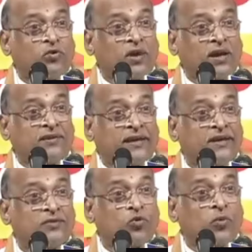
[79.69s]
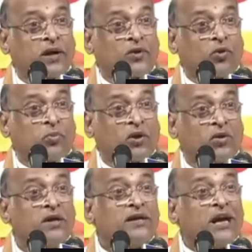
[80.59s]
గుణనిధి కుబేర
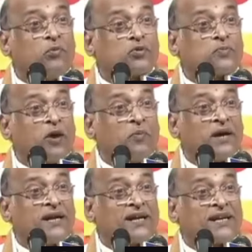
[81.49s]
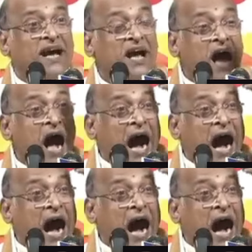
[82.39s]
రూపంలో ఏ పుష్పాలు పెట్టేట